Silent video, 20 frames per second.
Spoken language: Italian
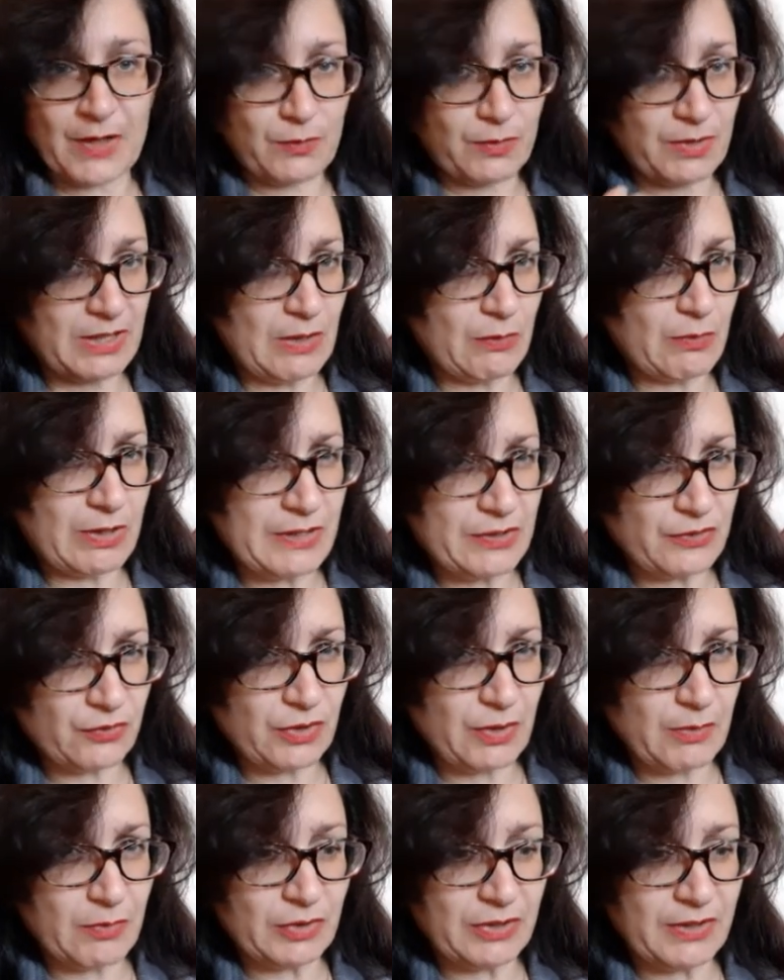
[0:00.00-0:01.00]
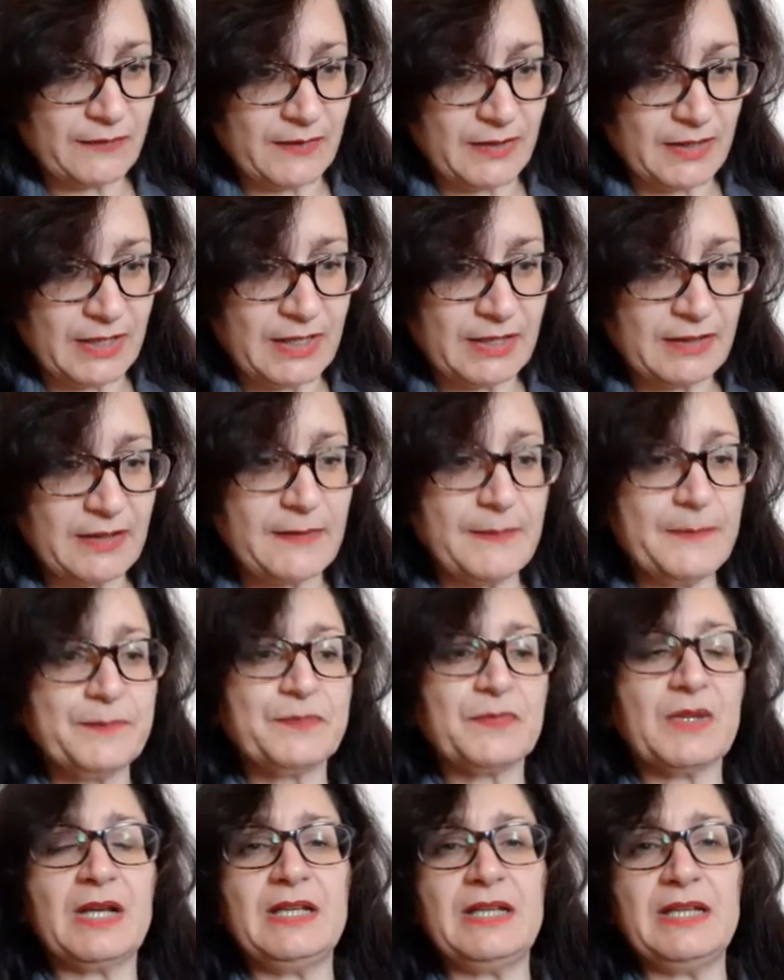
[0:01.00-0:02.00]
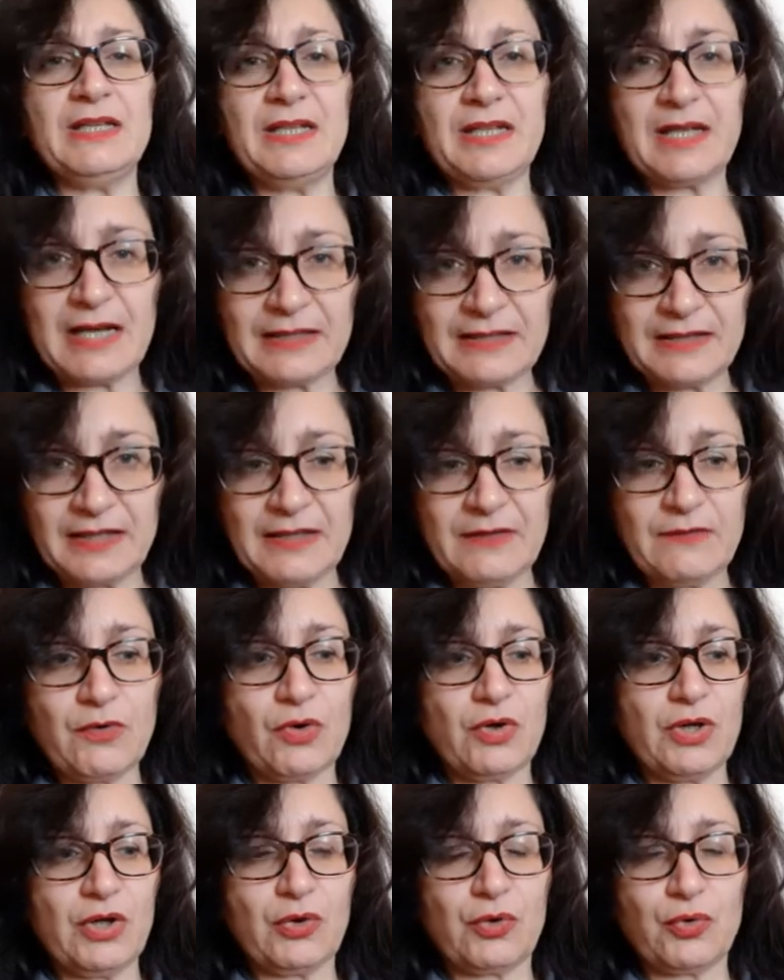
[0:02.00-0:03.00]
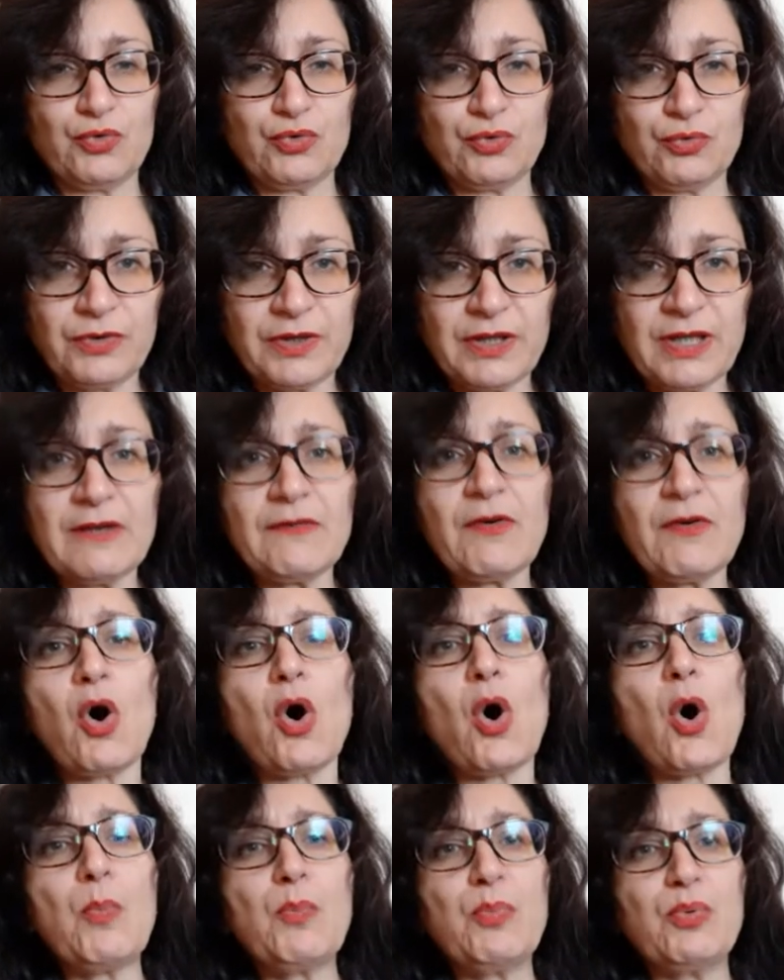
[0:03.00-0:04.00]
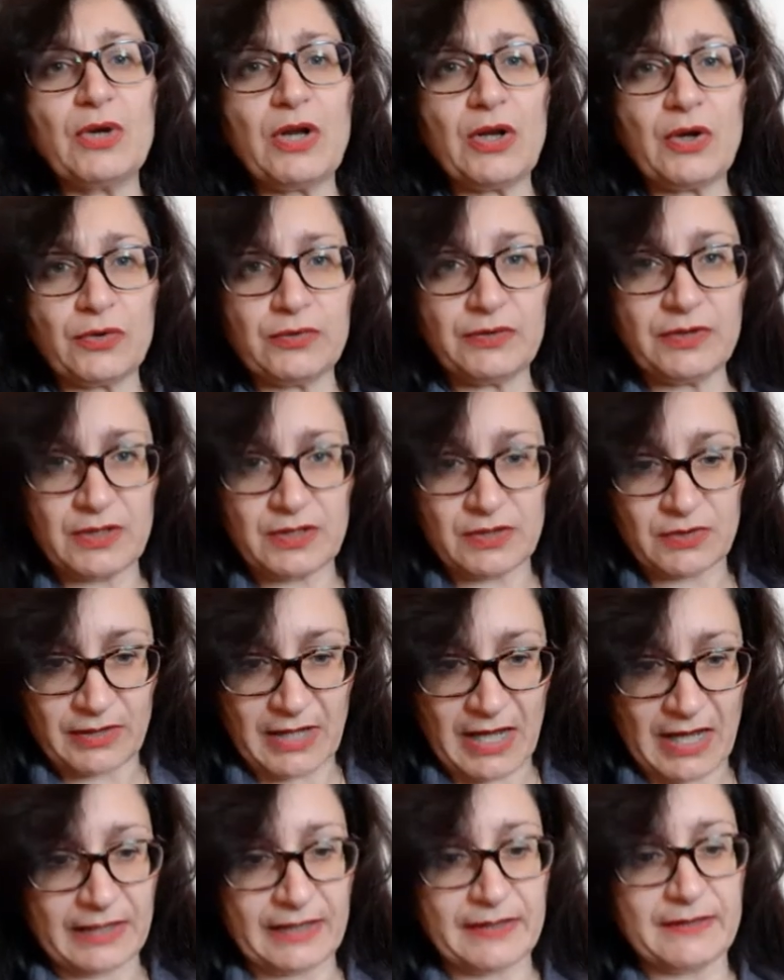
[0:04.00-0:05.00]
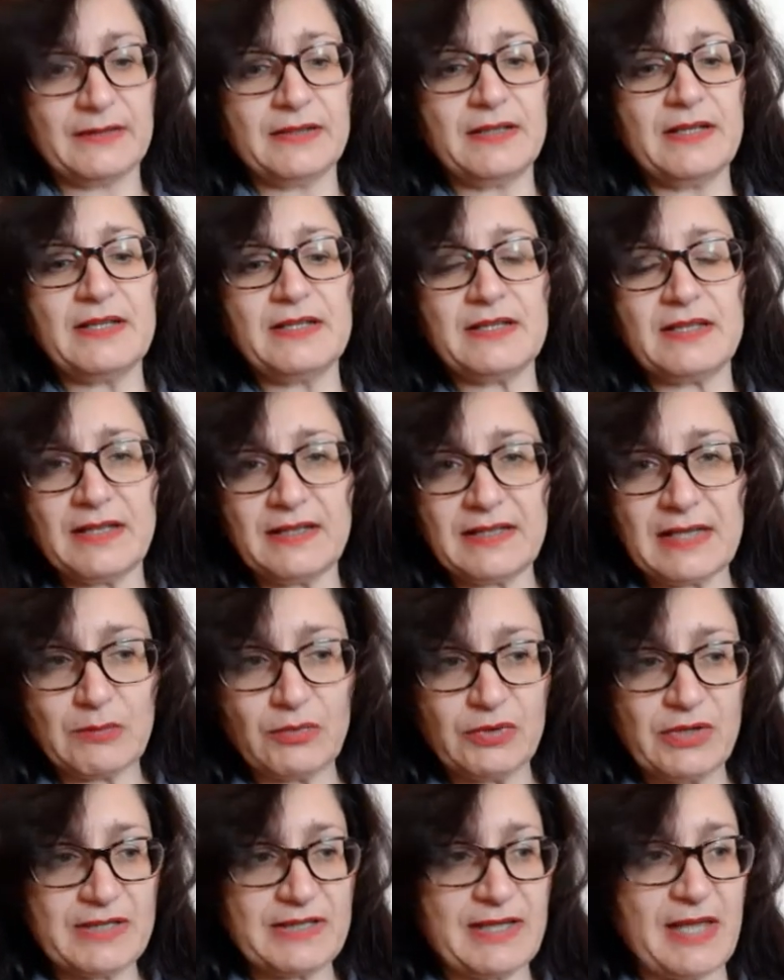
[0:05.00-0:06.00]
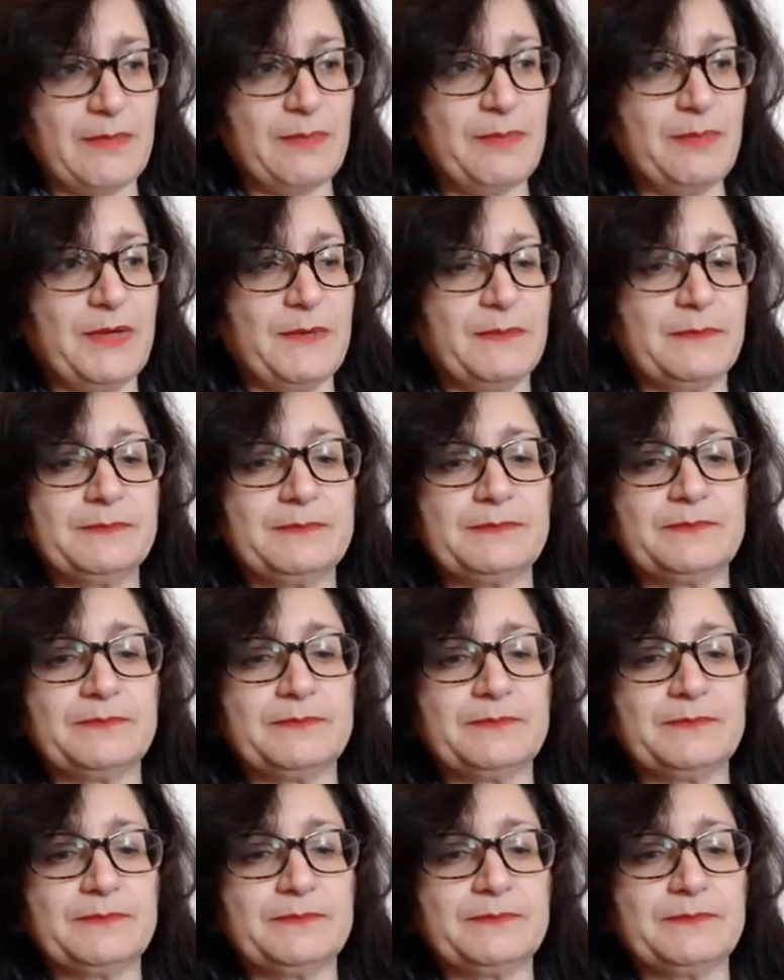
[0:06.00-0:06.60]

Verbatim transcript: E quindi quali sono i modi finiti? L'indicativo, il congiuntivo oppure il condizionale. Sentiamo gli esempi.